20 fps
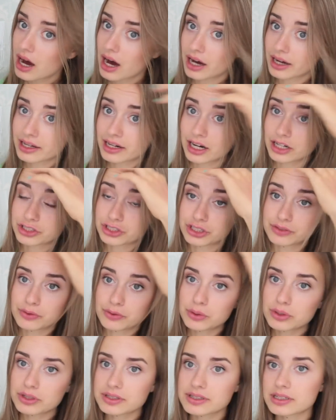окрашенные
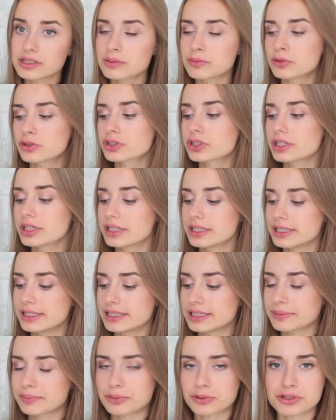волосы немножко,
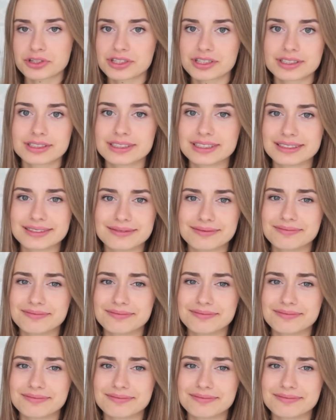и просто